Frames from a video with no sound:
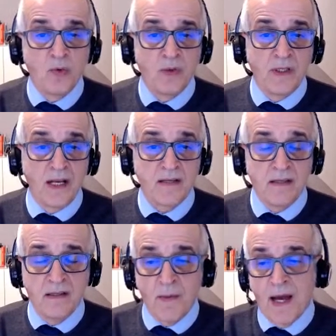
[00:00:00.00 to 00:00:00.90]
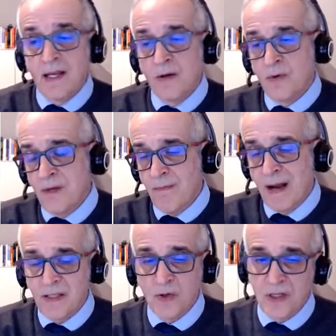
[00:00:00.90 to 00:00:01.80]
per tutta la settimana un
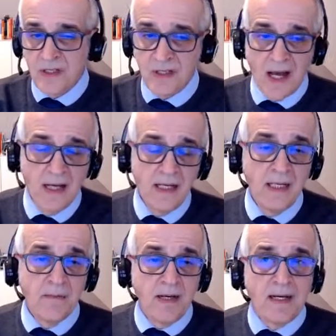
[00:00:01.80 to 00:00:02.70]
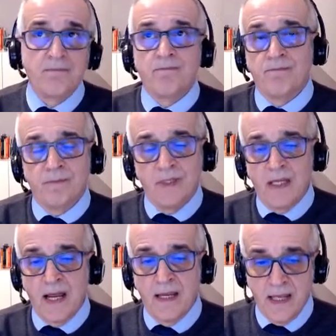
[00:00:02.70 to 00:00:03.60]
rimbalzo ci sta ma
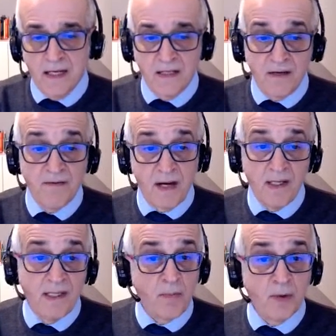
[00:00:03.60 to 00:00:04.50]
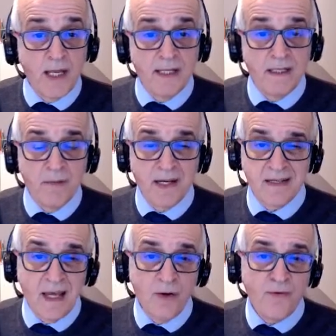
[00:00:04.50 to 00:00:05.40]
direi di essere veramente prudenti
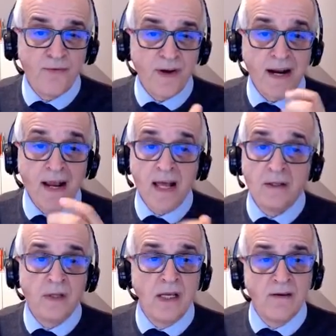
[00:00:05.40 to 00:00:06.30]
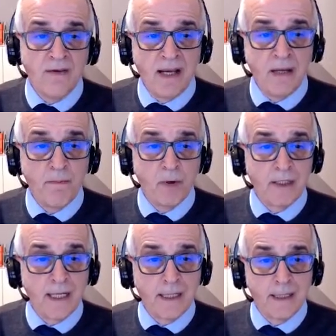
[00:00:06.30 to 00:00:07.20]
perché stanno franando dei livelli
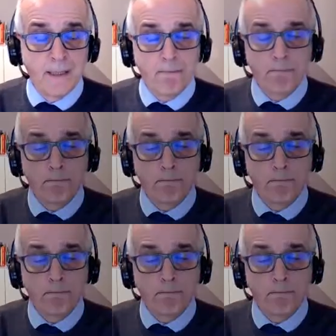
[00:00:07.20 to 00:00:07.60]
importanti